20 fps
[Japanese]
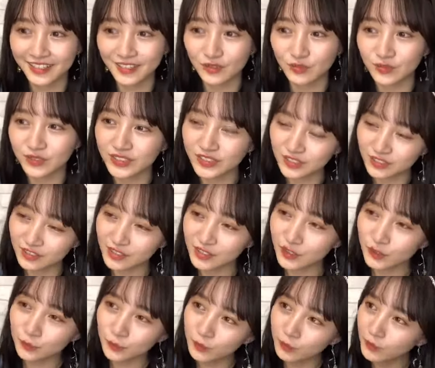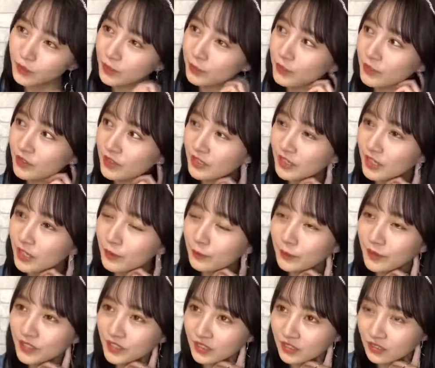ヘルプしてるし自分もレベル上げ
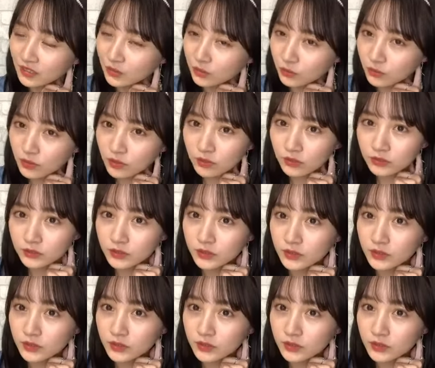頑張ってたりとか